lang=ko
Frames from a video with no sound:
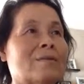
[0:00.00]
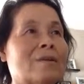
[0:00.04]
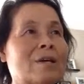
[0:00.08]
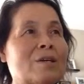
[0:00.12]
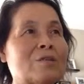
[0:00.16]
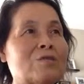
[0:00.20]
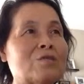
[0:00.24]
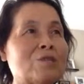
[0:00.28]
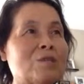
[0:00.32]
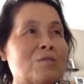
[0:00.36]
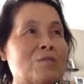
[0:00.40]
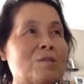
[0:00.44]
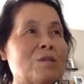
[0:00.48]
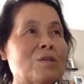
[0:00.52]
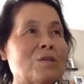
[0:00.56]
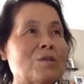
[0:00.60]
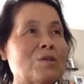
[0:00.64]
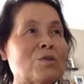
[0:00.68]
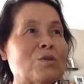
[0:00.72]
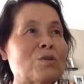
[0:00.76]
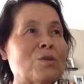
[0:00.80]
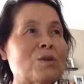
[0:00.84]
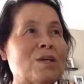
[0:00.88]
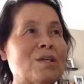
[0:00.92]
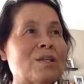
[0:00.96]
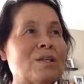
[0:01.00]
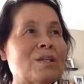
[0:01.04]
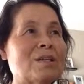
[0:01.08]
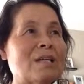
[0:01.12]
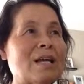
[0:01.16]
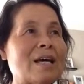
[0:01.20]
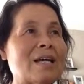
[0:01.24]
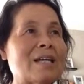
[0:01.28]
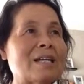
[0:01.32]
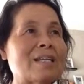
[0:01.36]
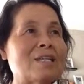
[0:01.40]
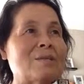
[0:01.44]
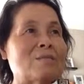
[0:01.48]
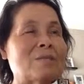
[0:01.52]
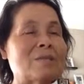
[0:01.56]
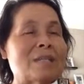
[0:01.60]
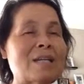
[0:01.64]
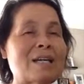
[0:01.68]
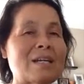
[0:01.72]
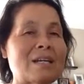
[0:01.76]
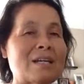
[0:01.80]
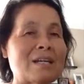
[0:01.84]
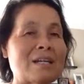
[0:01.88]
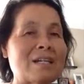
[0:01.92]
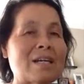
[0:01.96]
예수님의 설교에는 하나님의
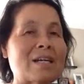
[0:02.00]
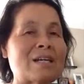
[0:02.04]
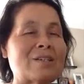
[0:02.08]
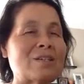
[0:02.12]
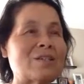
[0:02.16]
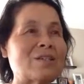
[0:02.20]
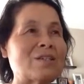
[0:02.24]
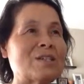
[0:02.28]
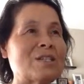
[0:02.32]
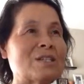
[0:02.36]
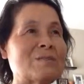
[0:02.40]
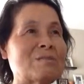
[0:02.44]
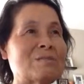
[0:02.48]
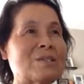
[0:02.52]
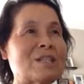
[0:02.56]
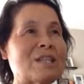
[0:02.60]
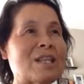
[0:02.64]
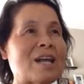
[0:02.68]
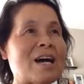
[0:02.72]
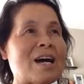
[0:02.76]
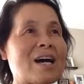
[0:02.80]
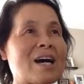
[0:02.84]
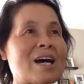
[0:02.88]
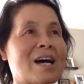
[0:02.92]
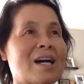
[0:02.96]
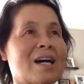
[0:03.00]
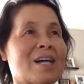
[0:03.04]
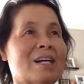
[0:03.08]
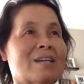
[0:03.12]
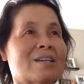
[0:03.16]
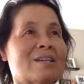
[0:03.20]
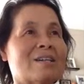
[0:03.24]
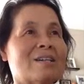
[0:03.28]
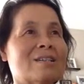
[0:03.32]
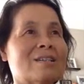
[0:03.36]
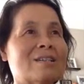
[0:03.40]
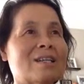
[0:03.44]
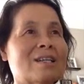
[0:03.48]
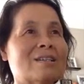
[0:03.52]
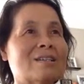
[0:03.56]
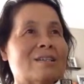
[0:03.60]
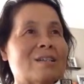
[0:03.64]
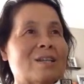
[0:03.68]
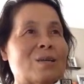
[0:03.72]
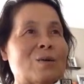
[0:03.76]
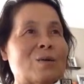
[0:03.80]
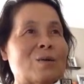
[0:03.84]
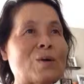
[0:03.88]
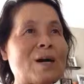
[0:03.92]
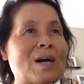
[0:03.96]
사랑이 담겨 있습니다. 글자
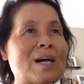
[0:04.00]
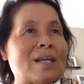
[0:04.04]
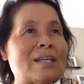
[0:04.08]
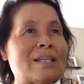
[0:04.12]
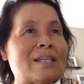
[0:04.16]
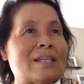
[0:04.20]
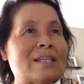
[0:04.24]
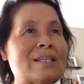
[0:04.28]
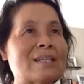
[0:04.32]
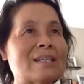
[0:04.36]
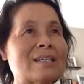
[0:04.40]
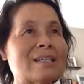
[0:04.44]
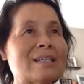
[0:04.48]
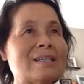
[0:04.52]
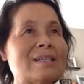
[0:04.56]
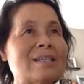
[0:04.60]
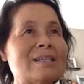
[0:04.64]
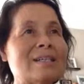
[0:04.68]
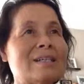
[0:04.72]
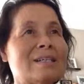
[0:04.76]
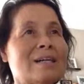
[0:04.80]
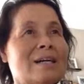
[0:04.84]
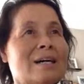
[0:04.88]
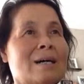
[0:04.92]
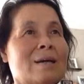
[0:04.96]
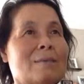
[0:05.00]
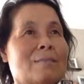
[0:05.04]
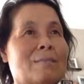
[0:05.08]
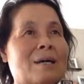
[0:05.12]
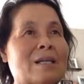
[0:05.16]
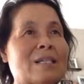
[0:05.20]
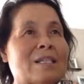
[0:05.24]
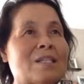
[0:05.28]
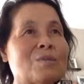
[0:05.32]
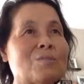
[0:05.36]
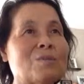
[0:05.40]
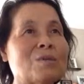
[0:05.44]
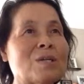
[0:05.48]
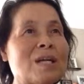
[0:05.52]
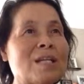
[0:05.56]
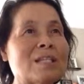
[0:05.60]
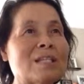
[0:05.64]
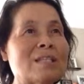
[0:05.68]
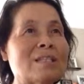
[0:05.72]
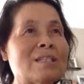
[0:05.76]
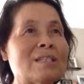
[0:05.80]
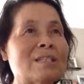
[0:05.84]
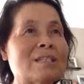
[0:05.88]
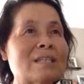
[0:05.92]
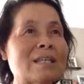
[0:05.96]
그대로가 아닌 그 말씀을
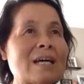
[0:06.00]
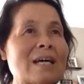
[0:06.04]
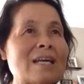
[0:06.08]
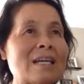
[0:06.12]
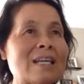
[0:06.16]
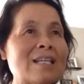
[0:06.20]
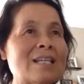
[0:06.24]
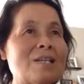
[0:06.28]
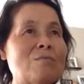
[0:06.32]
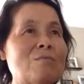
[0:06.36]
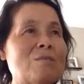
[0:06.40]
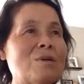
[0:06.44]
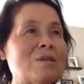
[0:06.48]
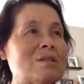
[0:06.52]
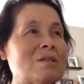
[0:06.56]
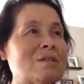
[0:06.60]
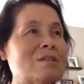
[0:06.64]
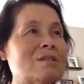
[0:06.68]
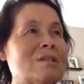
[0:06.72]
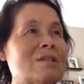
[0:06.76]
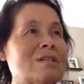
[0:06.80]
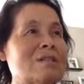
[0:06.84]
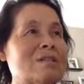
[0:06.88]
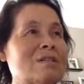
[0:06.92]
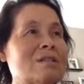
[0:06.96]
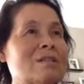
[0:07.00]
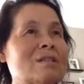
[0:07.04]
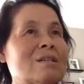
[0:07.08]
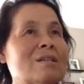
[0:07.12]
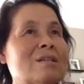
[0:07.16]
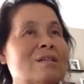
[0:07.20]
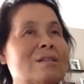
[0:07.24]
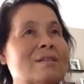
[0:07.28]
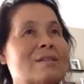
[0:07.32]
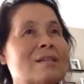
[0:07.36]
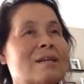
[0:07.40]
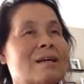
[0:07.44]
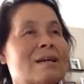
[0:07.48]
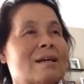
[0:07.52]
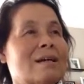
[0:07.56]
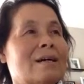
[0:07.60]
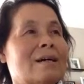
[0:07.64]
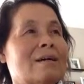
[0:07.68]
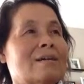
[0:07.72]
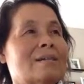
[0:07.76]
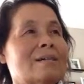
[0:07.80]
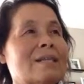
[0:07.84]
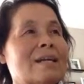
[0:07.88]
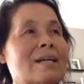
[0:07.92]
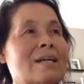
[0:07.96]
하신 하나님의 절대적인
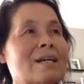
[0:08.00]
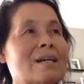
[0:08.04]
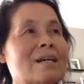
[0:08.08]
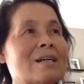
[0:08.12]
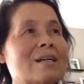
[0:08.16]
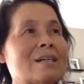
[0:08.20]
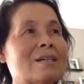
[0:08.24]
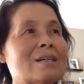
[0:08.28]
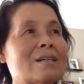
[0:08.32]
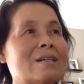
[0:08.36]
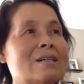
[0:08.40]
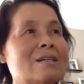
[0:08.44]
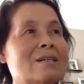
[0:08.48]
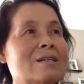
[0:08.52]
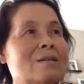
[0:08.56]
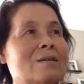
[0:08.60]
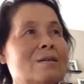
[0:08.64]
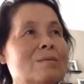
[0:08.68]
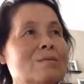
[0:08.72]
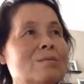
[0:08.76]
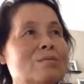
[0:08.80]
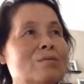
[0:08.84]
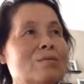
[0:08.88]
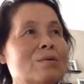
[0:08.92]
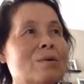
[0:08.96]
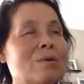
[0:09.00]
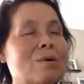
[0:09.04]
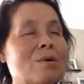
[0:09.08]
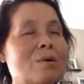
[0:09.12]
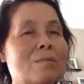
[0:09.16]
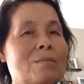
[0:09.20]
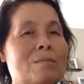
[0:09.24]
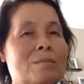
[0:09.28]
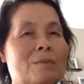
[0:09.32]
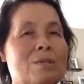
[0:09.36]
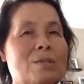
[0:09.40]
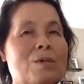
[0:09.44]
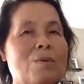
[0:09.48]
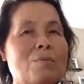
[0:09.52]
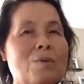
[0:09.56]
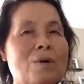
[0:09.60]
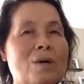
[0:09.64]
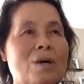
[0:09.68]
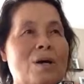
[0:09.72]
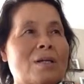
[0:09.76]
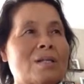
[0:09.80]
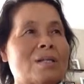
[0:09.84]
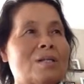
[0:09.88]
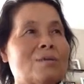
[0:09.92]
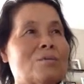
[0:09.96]
사랑을 풀어
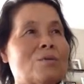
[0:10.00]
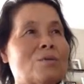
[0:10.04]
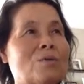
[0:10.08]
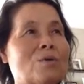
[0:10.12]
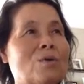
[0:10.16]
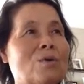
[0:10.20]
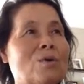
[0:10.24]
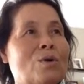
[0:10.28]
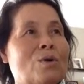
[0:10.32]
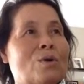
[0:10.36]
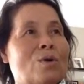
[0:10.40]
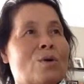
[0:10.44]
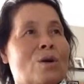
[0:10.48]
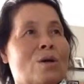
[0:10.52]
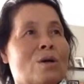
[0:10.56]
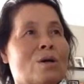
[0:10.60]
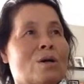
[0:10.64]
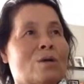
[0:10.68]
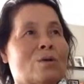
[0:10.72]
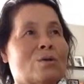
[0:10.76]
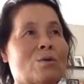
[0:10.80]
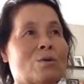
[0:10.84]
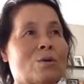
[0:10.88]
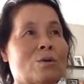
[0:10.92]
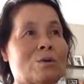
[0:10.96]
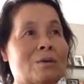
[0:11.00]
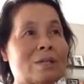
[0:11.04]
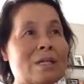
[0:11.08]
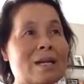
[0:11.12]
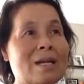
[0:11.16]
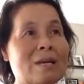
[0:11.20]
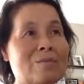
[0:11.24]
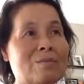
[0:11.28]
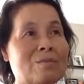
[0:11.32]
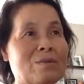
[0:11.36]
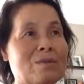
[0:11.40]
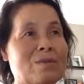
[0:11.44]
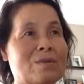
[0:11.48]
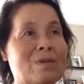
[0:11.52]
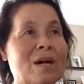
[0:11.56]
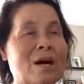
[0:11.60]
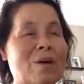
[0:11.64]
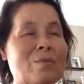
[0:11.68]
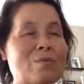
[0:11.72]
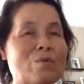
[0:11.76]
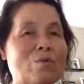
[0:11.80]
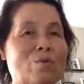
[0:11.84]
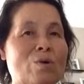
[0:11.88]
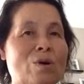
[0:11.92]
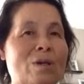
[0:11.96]
설명하심으로 또 사람들은
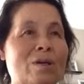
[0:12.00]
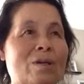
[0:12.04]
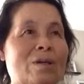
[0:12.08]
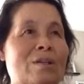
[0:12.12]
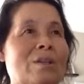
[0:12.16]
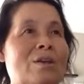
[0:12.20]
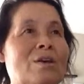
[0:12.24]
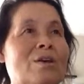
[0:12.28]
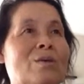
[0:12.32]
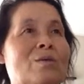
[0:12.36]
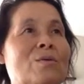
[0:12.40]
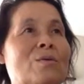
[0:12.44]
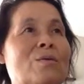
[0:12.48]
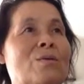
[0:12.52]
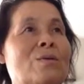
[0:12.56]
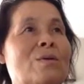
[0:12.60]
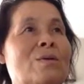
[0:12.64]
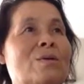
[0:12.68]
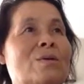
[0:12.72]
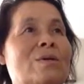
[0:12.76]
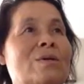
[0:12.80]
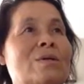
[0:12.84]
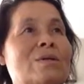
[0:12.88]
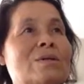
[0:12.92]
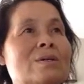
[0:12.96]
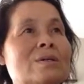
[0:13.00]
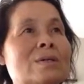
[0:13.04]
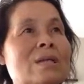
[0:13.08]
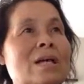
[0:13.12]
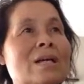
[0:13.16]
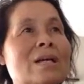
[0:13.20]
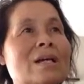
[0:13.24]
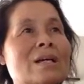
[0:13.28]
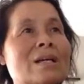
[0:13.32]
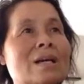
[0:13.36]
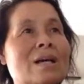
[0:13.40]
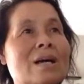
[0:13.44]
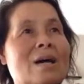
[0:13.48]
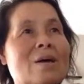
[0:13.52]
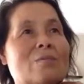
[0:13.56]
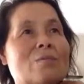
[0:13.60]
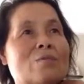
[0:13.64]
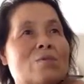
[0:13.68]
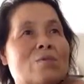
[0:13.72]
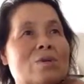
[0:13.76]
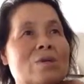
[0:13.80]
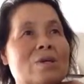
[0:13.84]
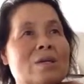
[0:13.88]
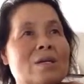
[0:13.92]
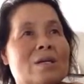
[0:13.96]
감동하게 되었고 그 사랑의
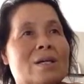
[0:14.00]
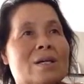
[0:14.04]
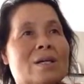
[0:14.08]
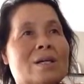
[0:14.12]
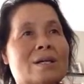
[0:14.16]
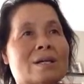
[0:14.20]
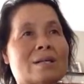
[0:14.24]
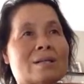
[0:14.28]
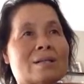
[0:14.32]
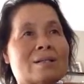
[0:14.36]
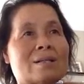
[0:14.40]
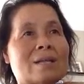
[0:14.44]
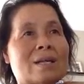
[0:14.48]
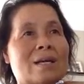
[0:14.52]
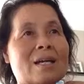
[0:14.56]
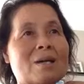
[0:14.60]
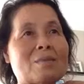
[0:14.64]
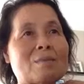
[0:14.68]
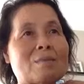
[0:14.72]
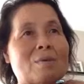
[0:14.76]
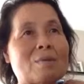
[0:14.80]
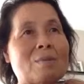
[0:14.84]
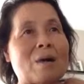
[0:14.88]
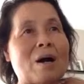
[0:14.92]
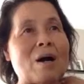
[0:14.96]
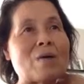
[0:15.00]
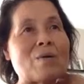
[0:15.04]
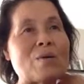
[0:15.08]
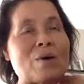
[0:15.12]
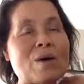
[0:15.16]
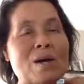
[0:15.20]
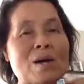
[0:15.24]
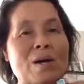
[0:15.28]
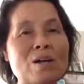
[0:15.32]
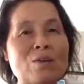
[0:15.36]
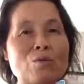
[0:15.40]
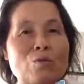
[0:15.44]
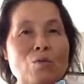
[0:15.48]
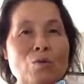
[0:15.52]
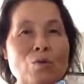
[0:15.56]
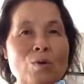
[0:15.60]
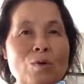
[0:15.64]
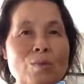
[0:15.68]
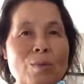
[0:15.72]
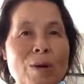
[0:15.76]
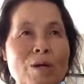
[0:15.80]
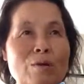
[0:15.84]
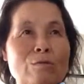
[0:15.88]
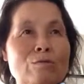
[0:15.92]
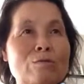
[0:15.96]
감동이 그 사람의 마음과
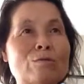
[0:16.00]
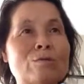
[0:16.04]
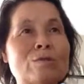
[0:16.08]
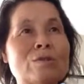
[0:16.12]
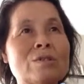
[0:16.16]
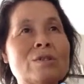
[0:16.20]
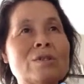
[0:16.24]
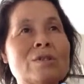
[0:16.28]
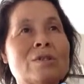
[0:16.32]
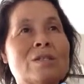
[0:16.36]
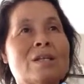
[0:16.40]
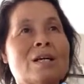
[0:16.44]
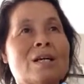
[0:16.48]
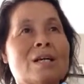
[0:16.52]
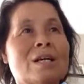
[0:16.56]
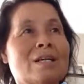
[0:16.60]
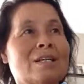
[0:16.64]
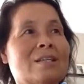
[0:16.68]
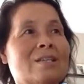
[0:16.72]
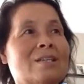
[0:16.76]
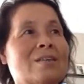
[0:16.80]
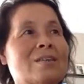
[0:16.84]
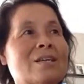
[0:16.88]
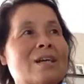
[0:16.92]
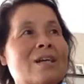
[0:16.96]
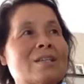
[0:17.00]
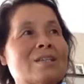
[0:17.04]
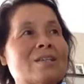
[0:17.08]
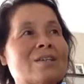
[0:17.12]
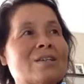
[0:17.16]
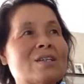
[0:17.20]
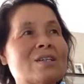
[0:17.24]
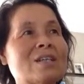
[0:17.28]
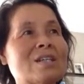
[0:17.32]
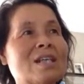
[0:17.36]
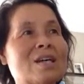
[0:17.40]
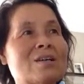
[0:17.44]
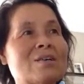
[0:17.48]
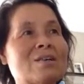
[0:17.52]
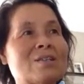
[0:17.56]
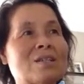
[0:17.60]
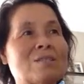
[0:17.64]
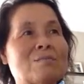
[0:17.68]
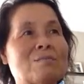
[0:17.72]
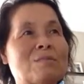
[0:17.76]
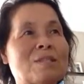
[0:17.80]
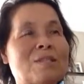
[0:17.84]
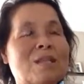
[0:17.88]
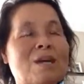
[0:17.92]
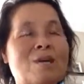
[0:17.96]
행동을 바꾸는 영향력이 된
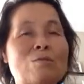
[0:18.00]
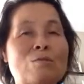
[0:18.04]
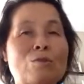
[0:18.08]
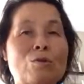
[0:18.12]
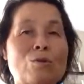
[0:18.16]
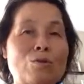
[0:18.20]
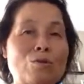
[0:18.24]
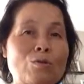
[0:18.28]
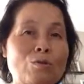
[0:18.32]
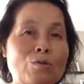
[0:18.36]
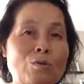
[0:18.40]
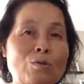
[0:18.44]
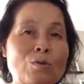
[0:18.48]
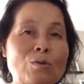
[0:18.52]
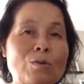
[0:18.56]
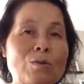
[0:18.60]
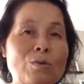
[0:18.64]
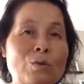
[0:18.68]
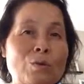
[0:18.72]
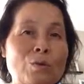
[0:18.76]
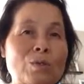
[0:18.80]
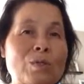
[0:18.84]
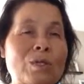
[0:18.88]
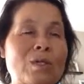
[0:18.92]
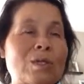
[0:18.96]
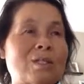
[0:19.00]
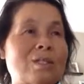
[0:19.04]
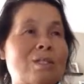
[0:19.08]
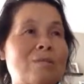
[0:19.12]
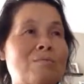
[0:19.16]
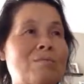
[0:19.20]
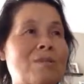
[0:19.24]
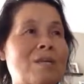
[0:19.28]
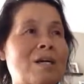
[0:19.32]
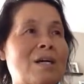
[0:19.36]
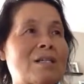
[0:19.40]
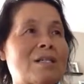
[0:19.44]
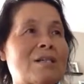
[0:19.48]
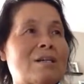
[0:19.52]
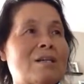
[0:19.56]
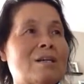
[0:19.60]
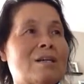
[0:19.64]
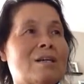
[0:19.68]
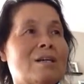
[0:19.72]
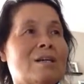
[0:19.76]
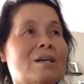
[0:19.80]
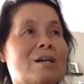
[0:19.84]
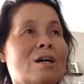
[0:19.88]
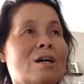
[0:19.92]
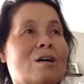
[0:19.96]
것입니다. 고린도후서 5장 14절
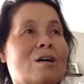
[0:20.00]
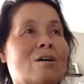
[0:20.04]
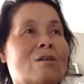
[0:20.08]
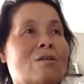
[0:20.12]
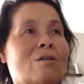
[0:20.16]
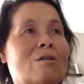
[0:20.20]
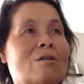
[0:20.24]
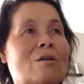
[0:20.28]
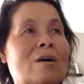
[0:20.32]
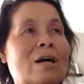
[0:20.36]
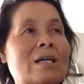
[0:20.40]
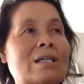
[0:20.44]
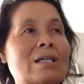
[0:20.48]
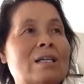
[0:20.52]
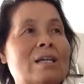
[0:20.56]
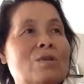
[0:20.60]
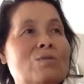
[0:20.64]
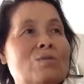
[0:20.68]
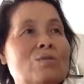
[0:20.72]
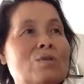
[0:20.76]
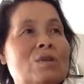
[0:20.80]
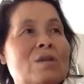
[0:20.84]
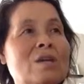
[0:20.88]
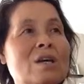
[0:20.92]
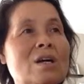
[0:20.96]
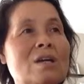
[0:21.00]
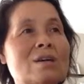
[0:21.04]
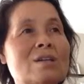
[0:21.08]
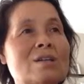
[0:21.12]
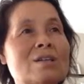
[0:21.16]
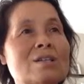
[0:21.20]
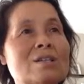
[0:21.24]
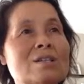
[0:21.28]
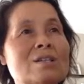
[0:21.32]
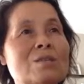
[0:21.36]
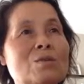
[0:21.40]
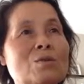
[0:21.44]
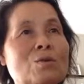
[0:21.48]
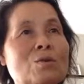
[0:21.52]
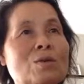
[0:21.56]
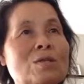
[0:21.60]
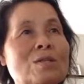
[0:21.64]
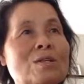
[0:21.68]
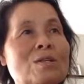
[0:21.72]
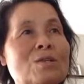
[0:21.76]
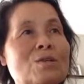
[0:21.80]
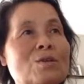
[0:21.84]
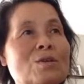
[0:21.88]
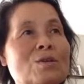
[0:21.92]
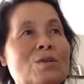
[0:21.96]
어, 가장 위대한 그리스도의
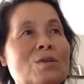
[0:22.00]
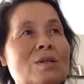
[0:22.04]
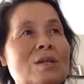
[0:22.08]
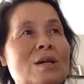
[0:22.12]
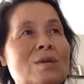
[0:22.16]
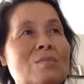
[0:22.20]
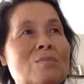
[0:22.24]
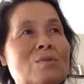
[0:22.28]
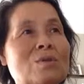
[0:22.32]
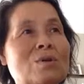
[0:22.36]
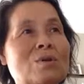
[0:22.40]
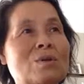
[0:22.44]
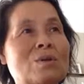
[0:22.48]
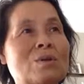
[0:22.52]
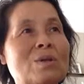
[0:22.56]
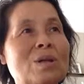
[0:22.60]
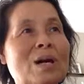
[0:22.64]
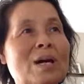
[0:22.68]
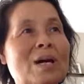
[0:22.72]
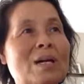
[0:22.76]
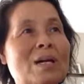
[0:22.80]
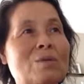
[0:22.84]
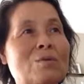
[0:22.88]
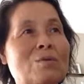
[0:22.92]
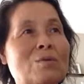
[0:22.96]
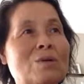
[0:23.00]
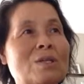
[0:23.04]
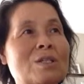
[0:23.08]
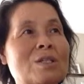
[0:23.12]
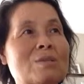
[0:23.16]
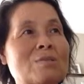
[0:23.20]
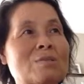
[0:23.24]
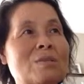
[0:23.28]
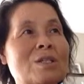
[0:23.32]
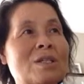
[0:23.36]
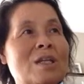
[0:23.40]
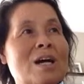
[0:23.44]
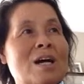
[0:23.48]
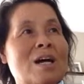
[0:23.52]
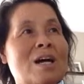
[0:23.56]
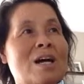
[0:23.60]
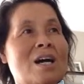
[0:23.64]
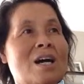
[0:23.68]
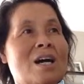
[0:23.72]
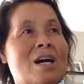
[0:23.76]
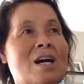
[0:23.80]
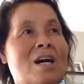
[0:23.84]
설교를 한번 알아보겠습니다.